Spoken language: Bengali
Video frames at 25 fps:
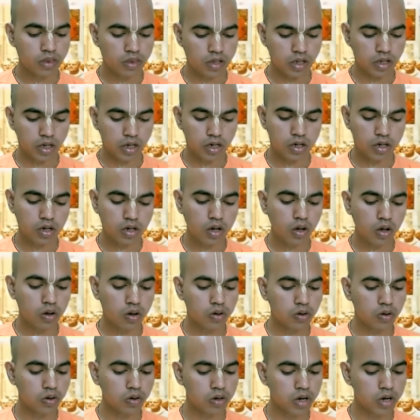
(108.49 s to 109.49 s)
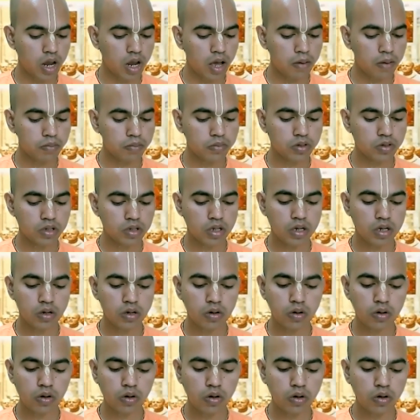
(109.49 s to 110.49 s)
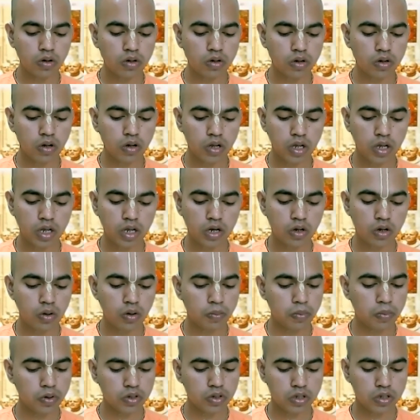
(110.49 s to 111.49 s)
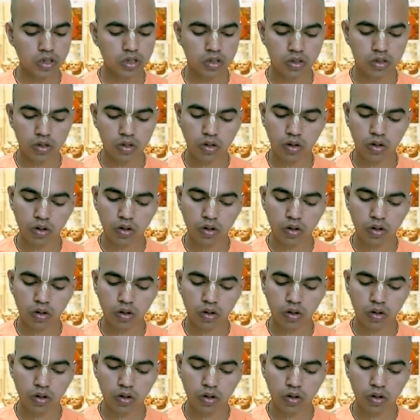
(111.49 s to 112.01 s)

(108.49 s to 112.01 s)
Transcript: তিন লক্ষ নামতে লয়ে নপতিত